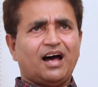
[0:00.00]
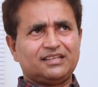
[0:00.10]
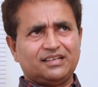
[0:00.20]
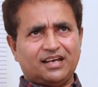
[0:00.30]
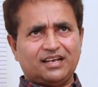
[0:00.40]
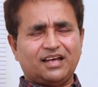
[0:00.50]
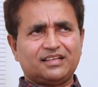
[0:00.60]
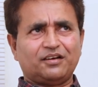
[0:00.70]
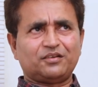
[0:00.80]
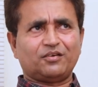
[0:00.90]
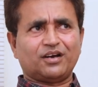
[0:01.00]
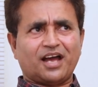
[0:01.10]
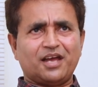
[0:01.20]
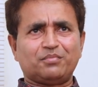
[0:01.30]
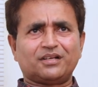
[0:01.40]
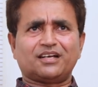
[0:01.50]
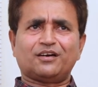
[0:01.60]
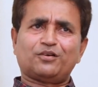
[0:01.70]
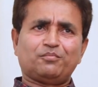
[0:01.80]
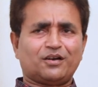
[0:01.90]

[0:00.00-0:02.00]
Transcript: அதனால அதாவது அவங்க காயப்படுத்தினா கூட